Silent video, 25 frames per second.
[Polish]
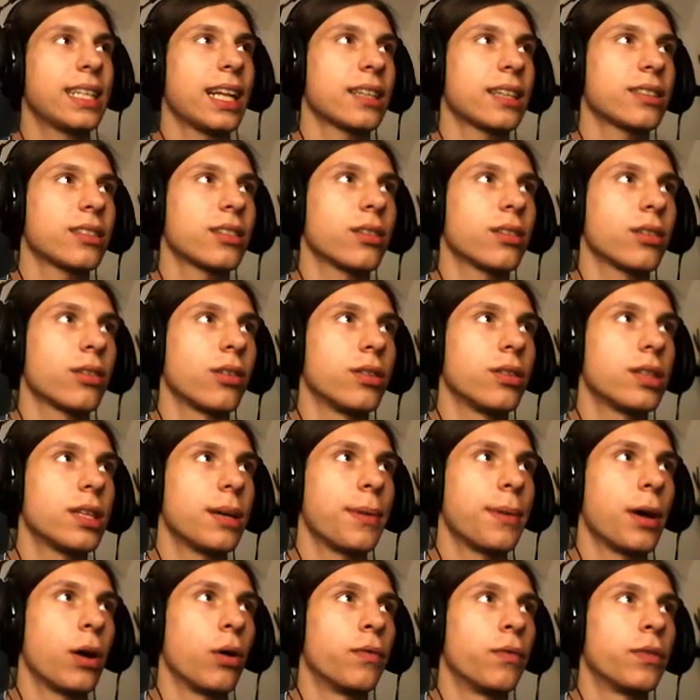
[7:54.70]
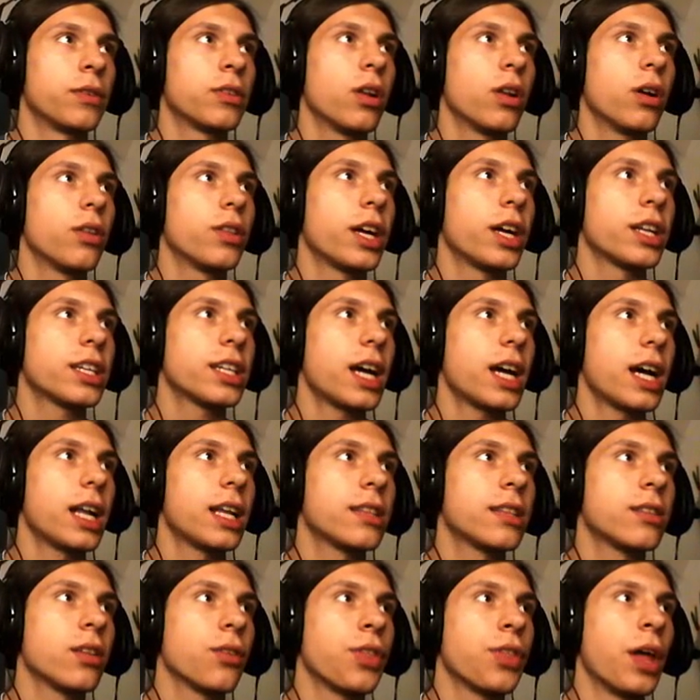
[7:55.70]
tak to do końca miało wyglądać,
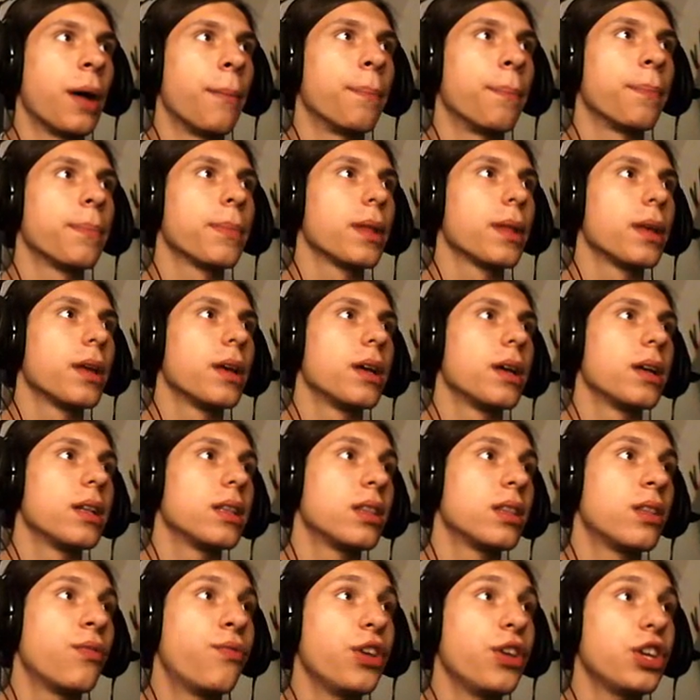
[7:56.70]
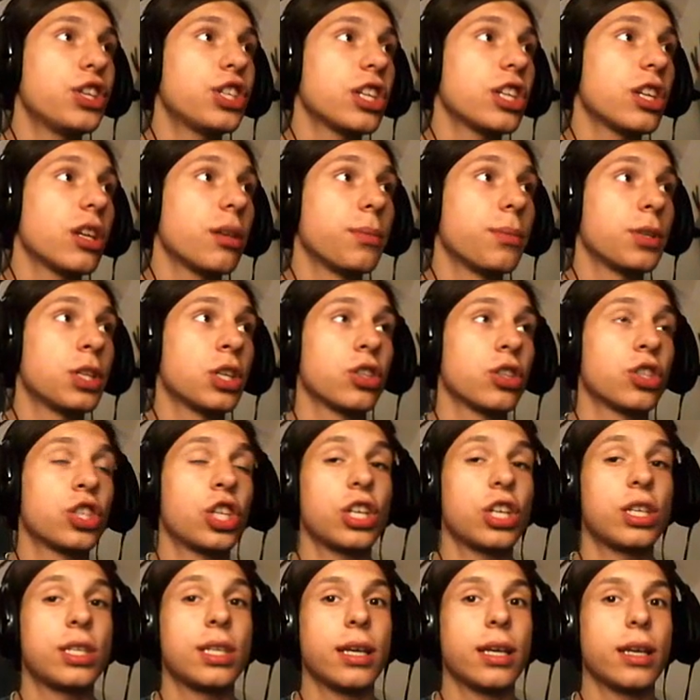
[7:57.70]
ale co tam.
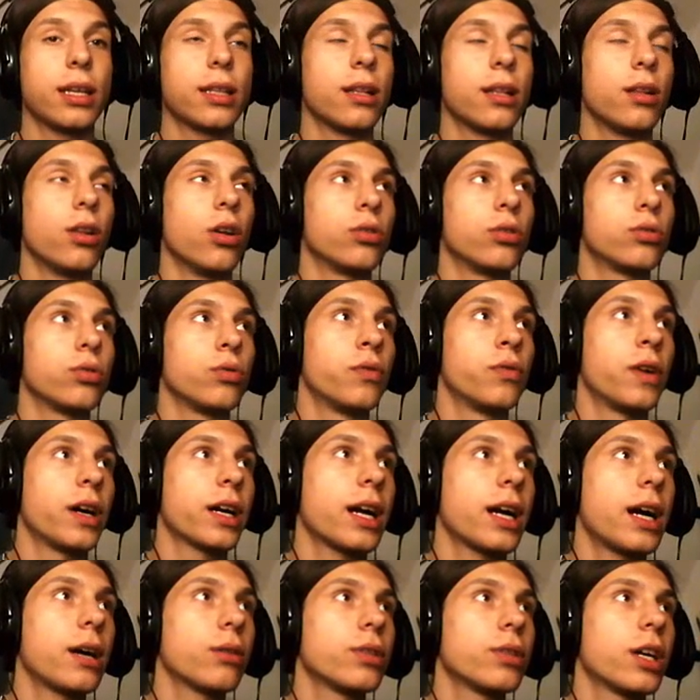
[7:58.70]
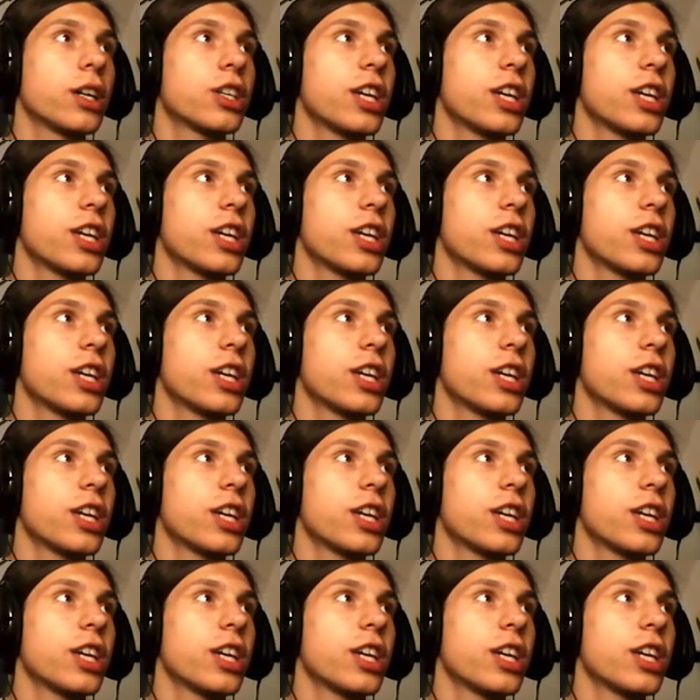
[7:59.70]
276 za jeden lot. Uwaga, uda